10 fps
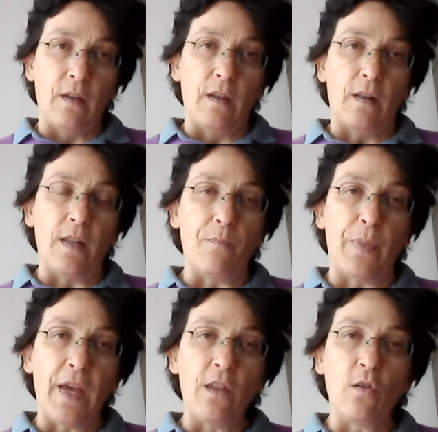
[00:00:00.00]

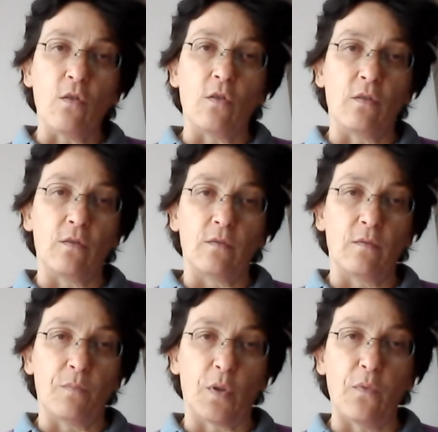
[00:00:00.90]
L'impegno
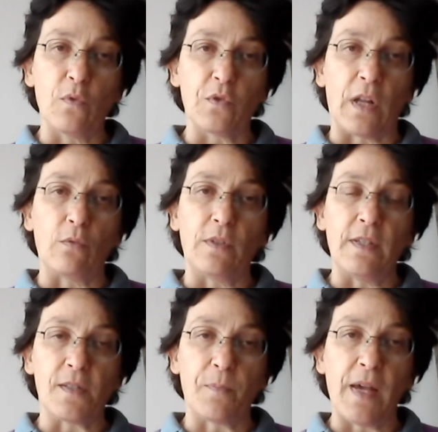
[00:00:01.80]
profuso da tutti
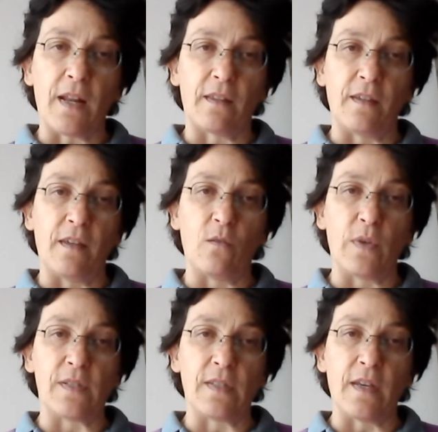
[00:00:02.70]
gli esperti in,
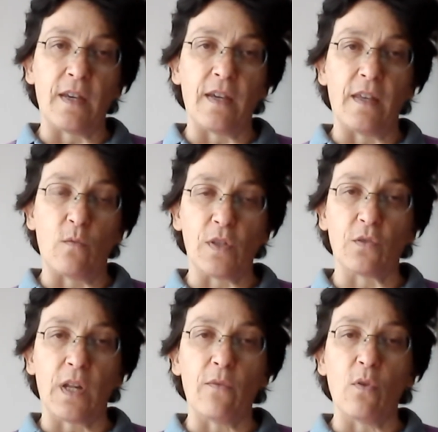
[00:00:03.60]
queste, in
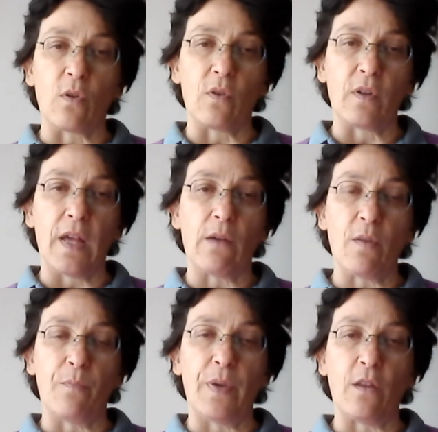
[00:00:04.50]
questo lavoro è un
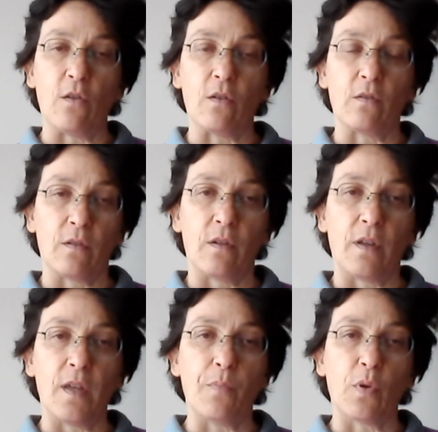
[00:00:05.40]
impegno
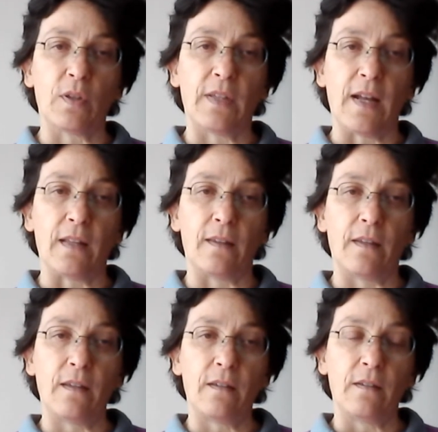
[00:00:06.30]

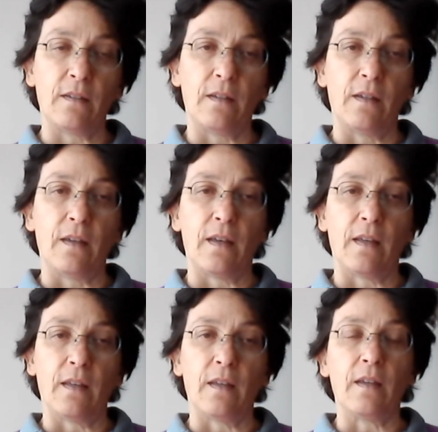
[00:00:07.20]
importante
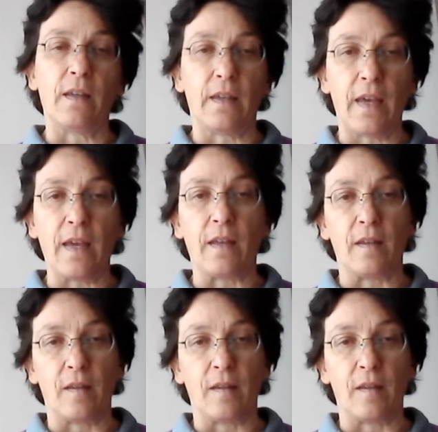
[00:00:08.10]
che